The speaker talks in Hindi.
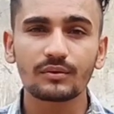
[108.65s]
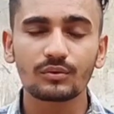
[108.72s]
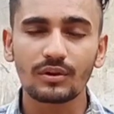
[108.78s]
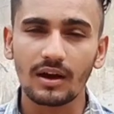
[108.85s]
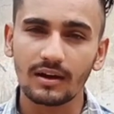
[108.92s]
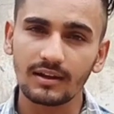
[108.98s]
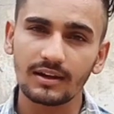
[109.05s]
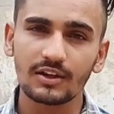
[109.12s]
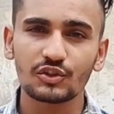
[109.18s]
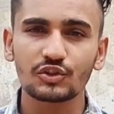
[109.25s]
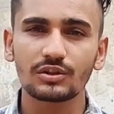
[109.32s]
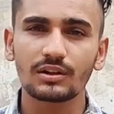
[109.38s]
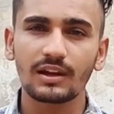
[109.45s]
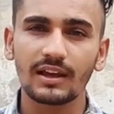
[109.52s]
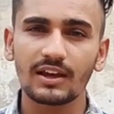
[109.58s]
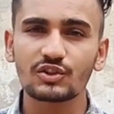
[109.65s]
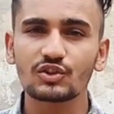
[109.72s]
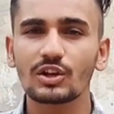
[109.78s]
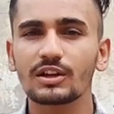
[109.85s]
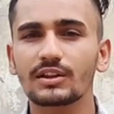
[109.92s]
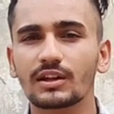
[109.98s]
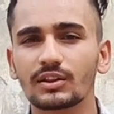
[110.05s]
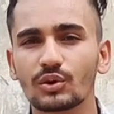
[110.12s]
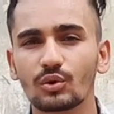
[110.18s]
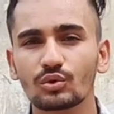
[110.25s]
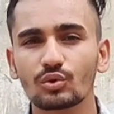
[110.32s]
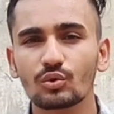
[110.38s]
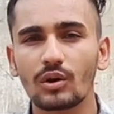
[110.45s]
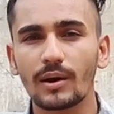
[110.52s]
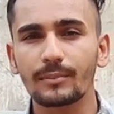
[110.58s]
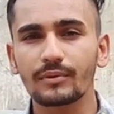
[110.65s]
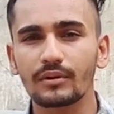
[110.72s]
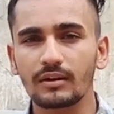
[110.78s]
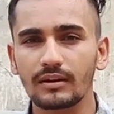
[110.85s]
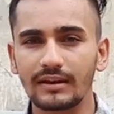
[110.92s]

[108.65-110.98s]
उठा के ले लेके चले जाते हो तो आप